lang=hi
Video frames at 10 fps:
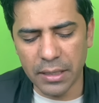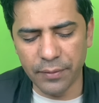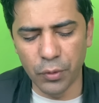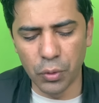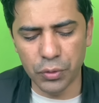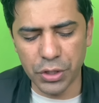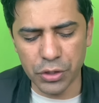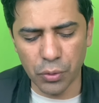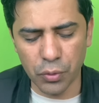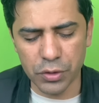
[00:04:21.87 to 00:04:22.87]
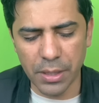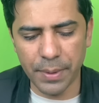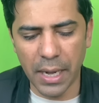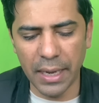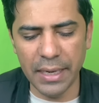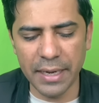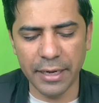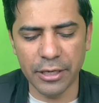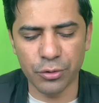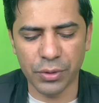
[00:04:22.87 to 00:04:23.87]
कि वो चीज़ों को संभाल
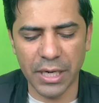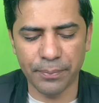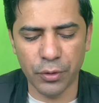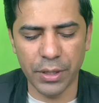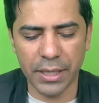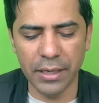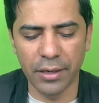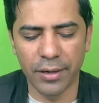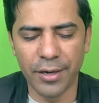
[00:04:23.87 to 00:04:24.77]
लेंगे चूँकि अब तो देखें ना